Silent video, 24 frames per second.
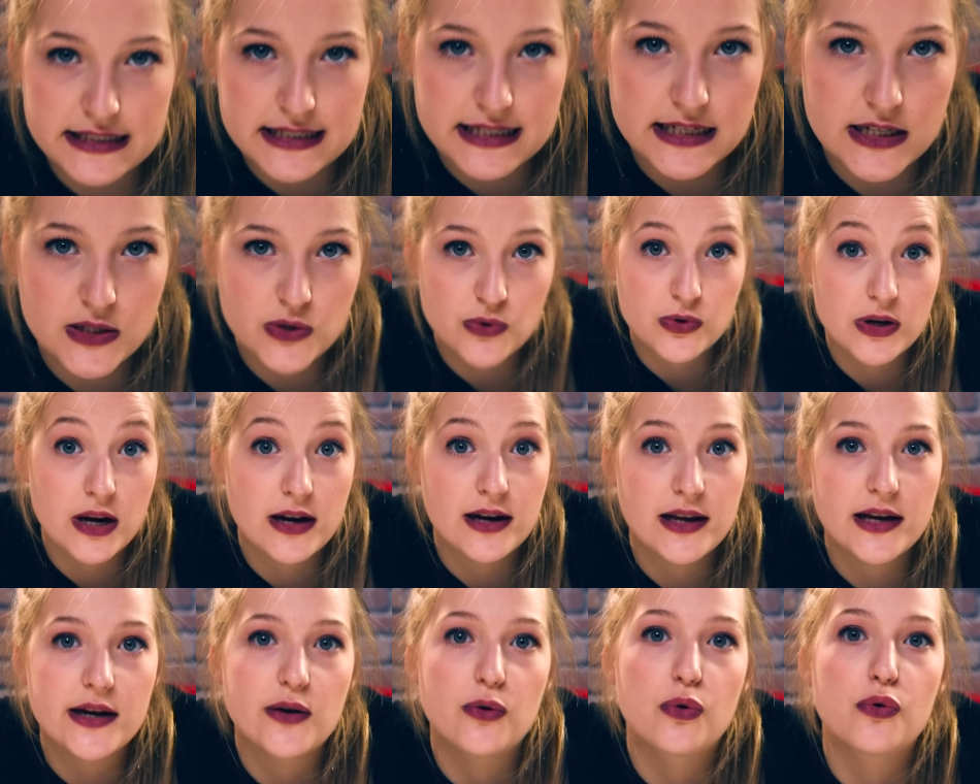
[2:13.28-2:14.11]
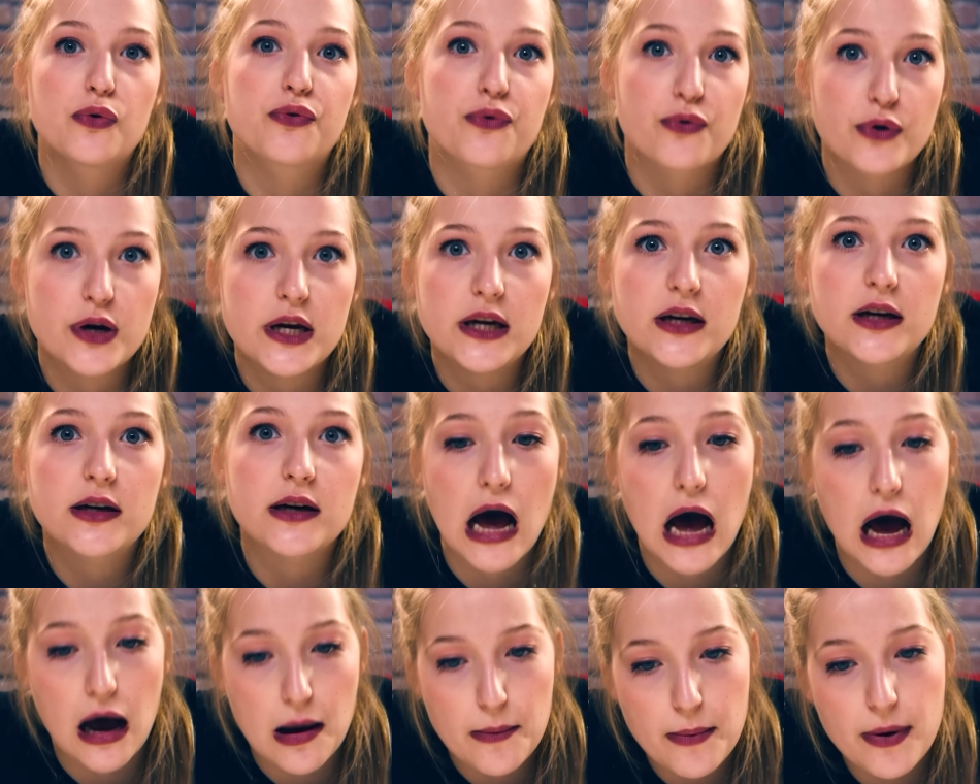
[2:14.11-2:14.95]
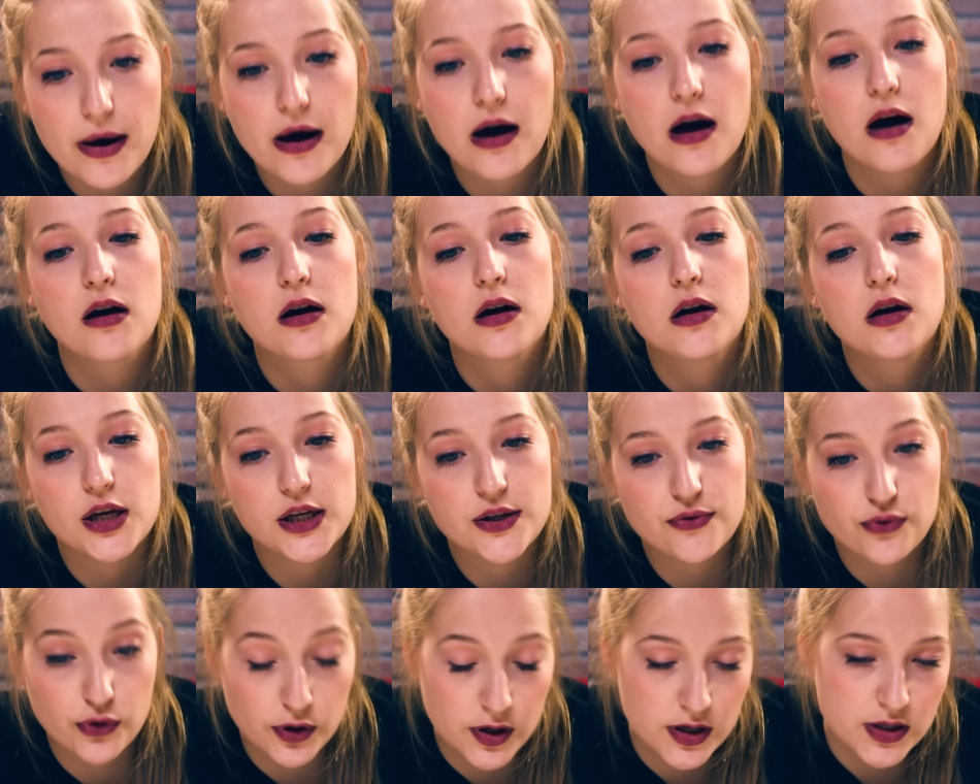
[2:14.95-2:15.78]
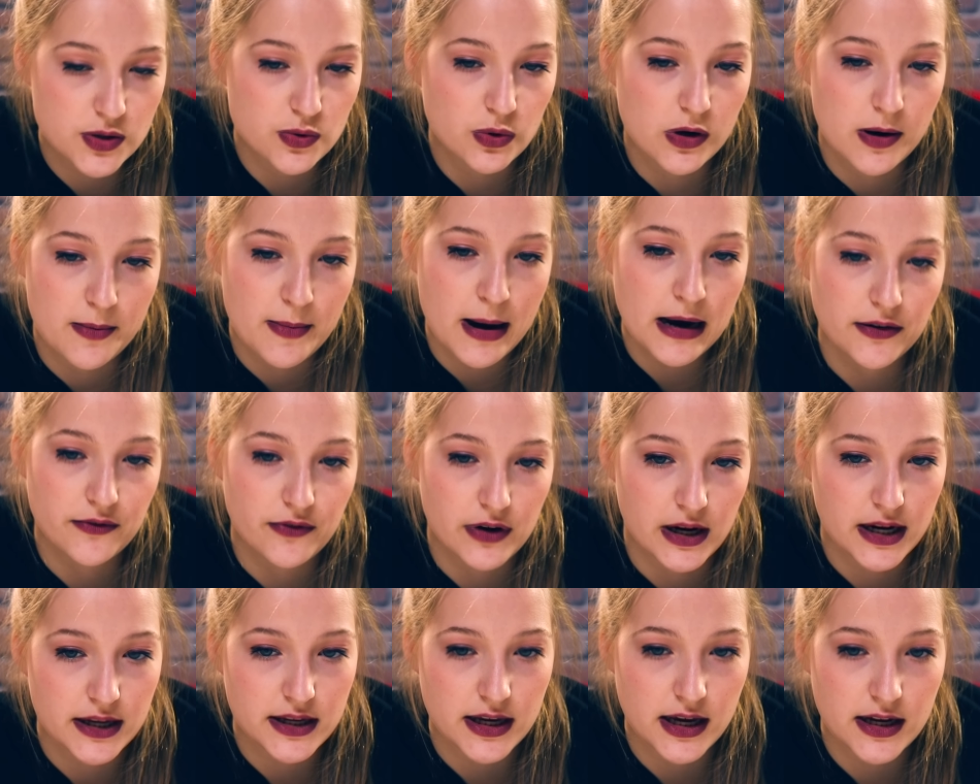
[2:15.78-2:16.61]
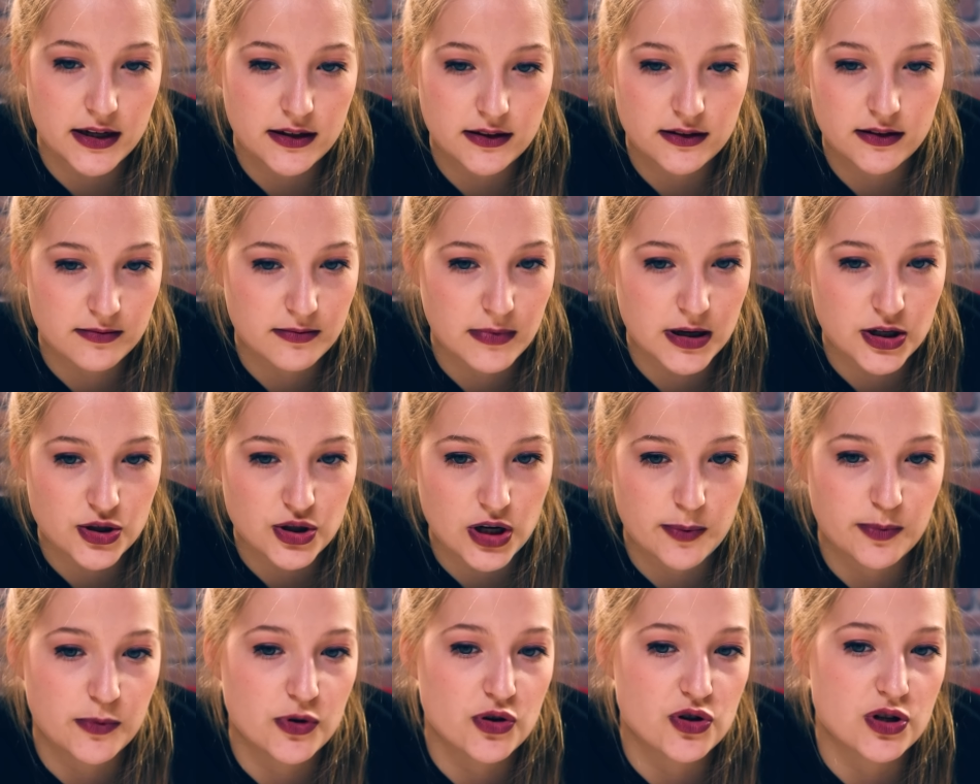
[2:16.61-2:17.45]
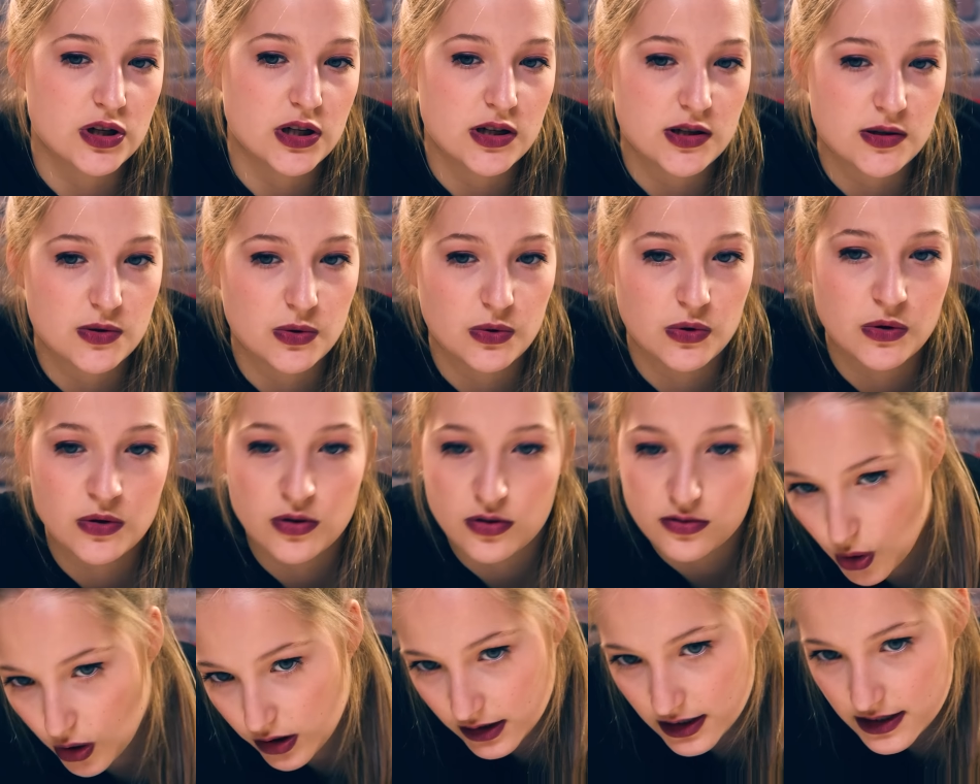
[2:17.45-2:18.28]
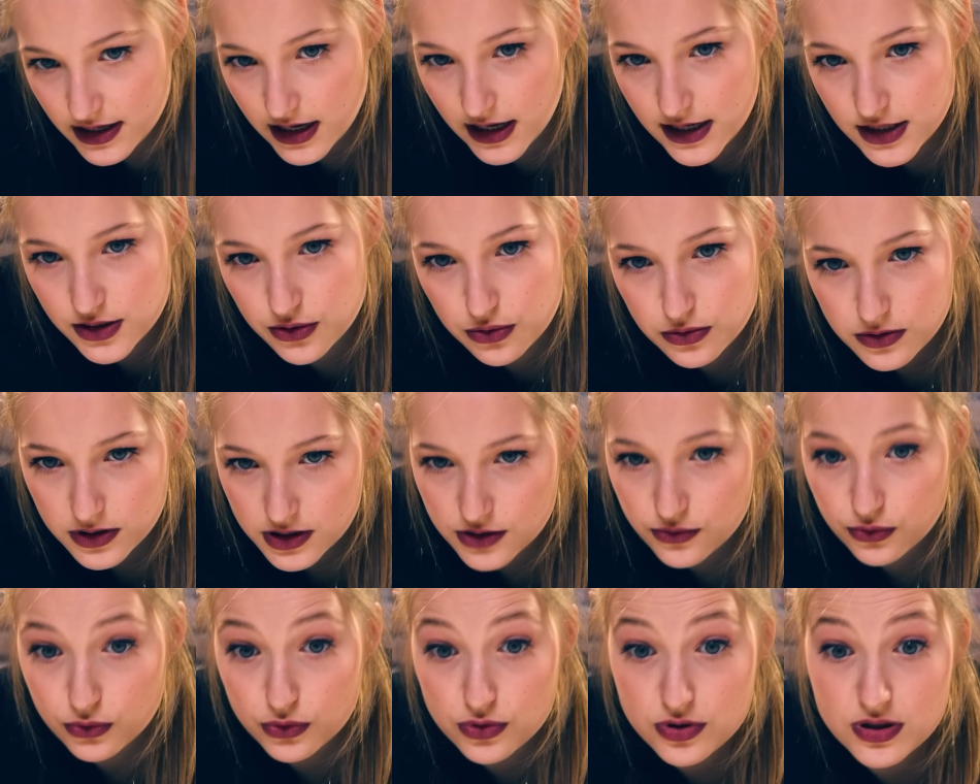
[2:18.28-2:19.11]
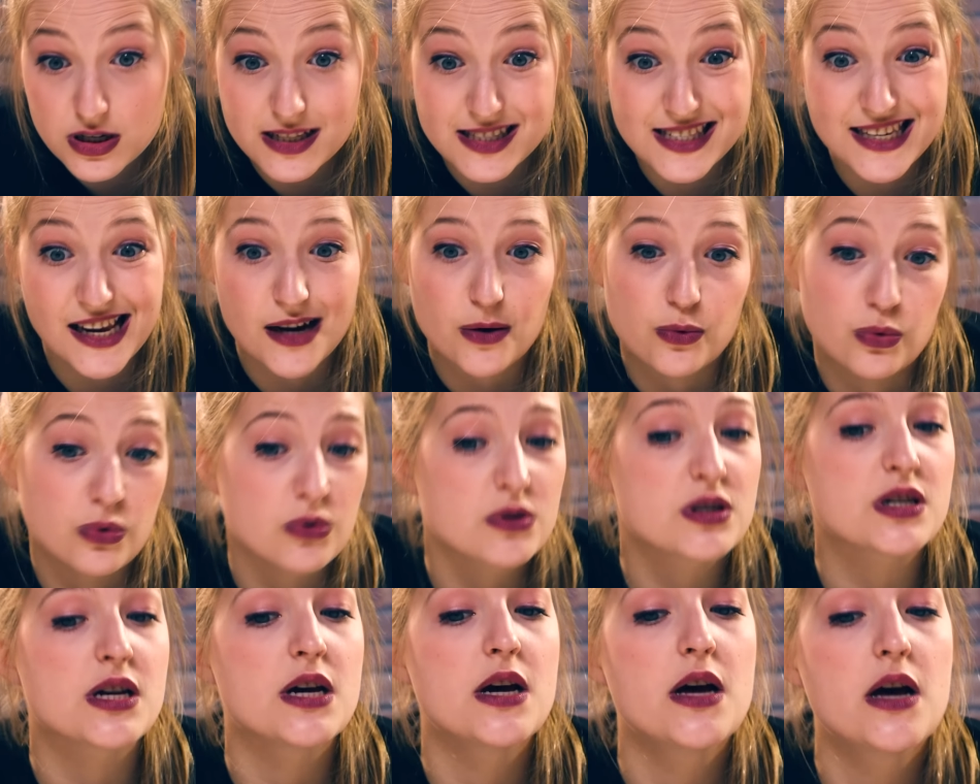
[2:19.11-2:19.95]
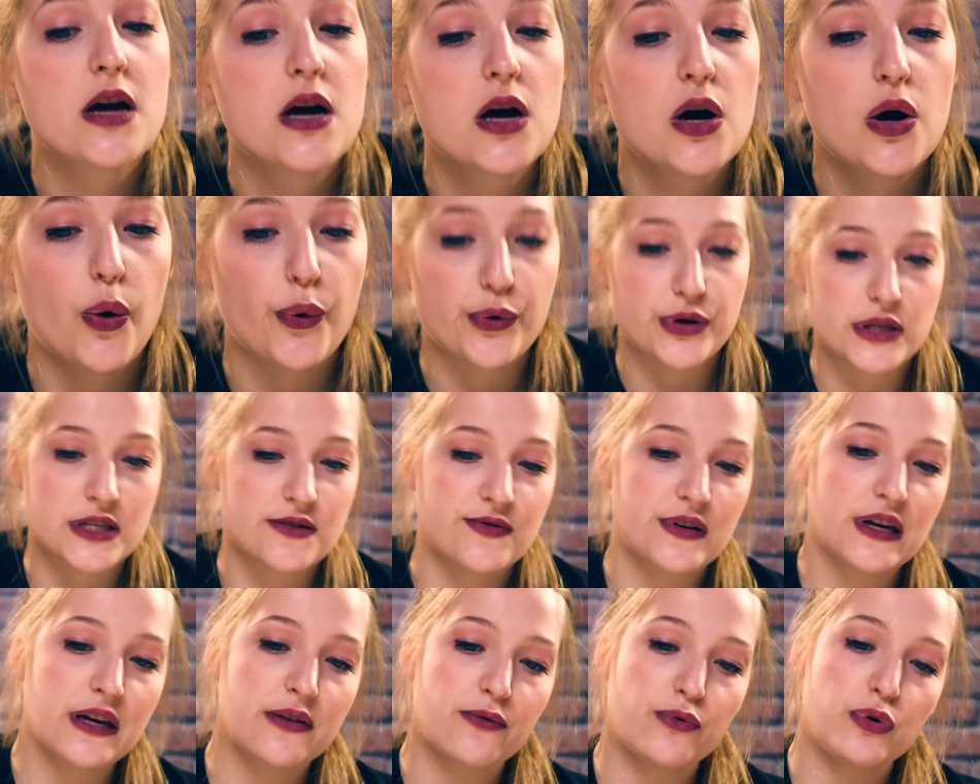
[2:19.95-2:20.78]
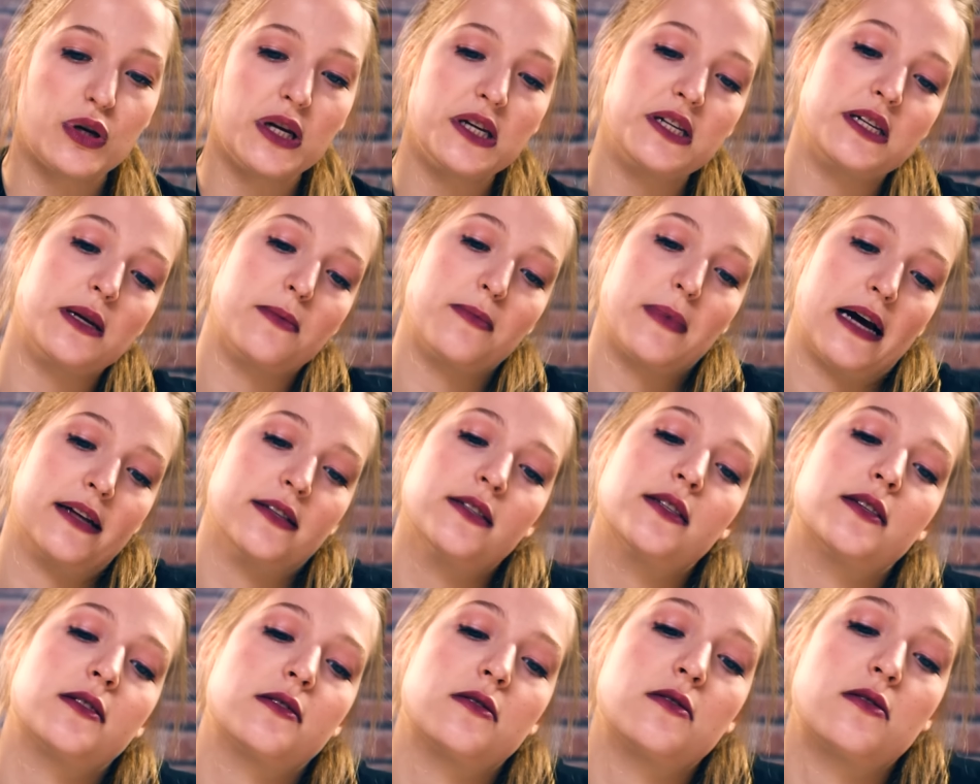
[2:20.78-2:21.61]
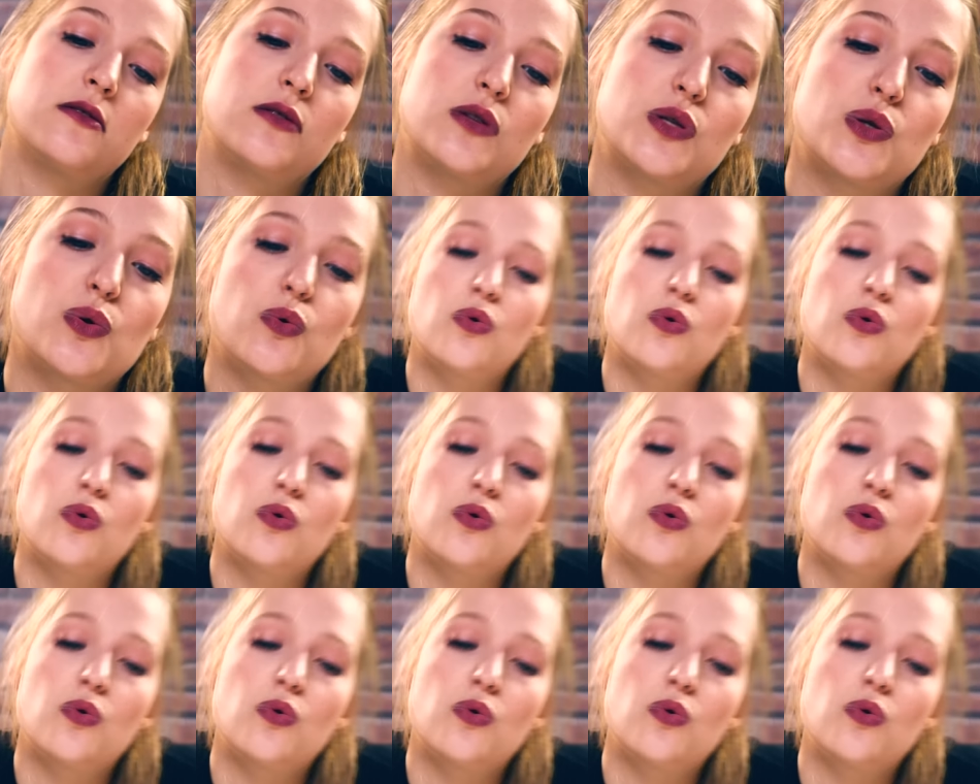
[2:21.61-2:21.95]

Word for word: jetzt nicht so der Lego-Freak, aber ich würde das sogar machen, weil ich echt meinen Schreibtisch nicht so ordentlich halte und das funktioniert sehr gut. Und deswegen würde ich dem Ganzen